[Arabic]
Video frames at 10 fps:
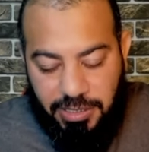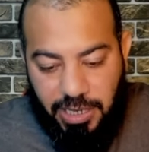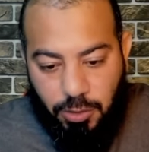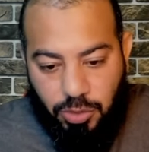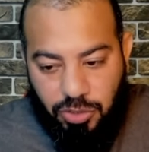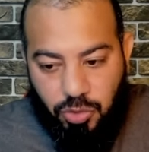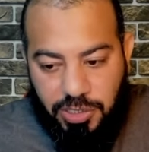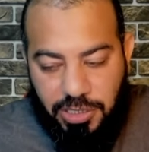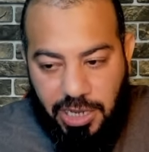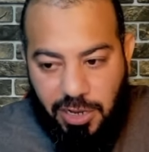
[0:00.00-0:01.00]
او يجوز
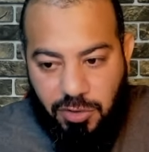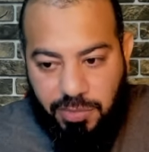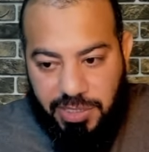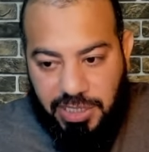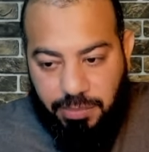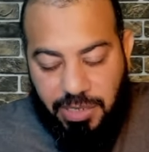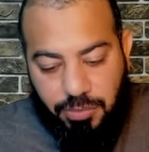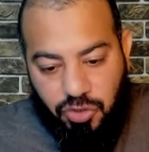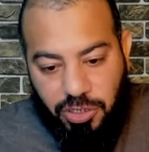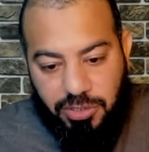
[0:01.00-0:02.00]
ان اخذ من سلمان
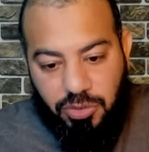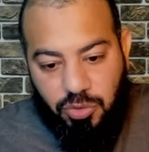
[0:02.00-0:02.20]
بشرط انه